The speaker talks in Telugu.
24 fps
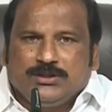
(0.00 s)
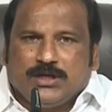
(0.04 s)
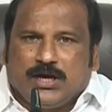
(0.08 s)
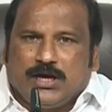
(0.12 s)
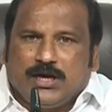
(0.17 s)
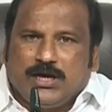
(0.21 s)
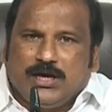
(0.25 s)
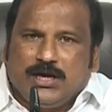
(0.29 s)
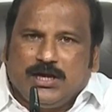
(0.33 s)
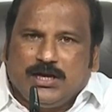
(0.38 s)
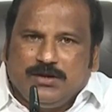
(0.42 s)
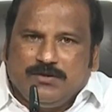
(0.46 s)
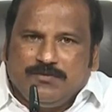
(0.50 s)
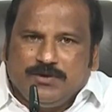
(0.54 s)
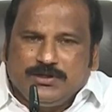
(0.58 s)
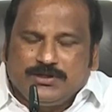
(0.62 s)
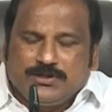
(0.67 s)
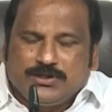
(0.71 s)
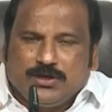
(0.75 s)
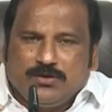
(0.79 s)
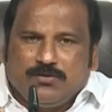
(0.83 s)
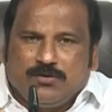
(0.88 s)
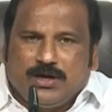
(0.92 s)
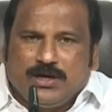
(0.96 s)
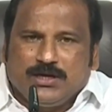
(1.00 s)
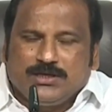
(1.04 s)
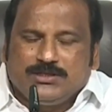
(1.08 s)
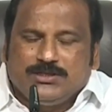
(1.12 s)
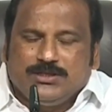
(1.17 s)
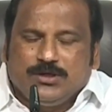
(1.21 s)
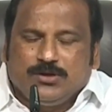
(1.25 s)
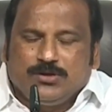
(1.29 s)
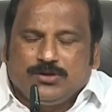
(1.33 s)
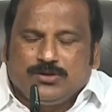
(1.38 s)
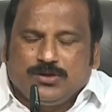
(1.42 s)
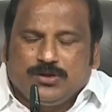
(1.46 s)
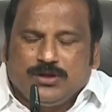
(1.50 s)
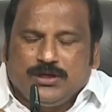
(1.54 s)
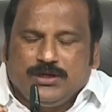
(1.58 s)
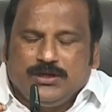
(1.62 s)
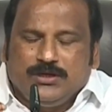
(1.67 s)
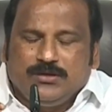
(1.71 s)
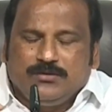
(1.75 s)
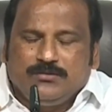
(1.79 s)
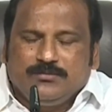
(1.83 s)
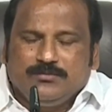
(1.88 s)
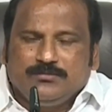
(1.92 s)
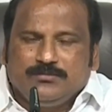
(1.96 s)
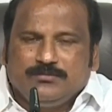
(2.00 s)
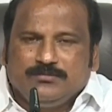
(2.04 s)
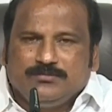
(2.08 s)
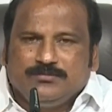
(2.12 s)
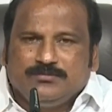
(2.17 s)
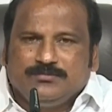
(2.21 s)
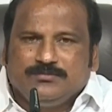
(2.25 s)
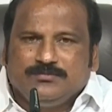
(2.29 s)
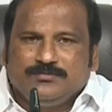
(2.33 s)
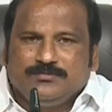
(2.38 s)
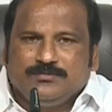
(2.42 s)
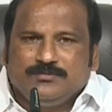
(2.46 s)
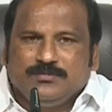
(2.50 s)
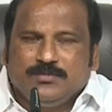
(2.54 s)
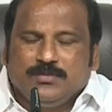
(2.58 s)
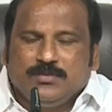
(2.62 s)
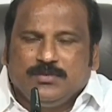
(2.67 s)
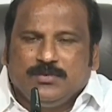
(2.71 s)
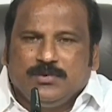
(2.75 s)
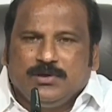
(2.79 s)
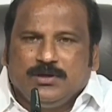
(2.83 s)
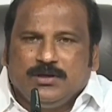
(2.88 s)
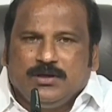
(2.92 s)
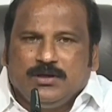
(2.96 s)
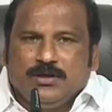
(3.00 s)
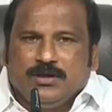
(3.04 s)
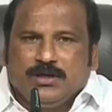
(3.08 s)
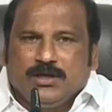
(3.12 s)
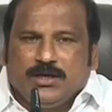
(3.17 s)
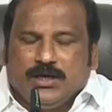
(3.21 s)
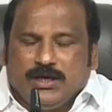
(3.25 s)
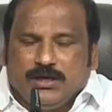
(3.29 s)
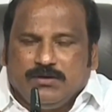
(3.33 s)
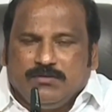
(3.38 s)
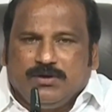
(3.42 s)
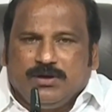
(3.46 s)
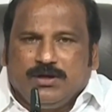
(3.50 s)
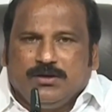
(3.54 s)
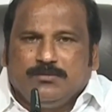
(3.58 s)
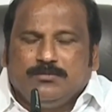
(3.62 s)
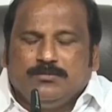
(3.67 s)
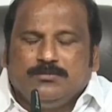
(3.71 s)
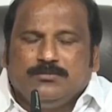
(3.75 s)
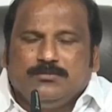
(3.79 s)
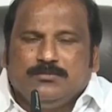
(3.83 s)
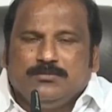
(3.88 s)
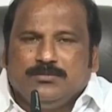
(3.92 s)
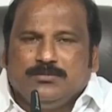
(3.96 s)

చాలా ఎలివెన్స్లు వాళ్ళకి చేరుతున్నాయి కేవలం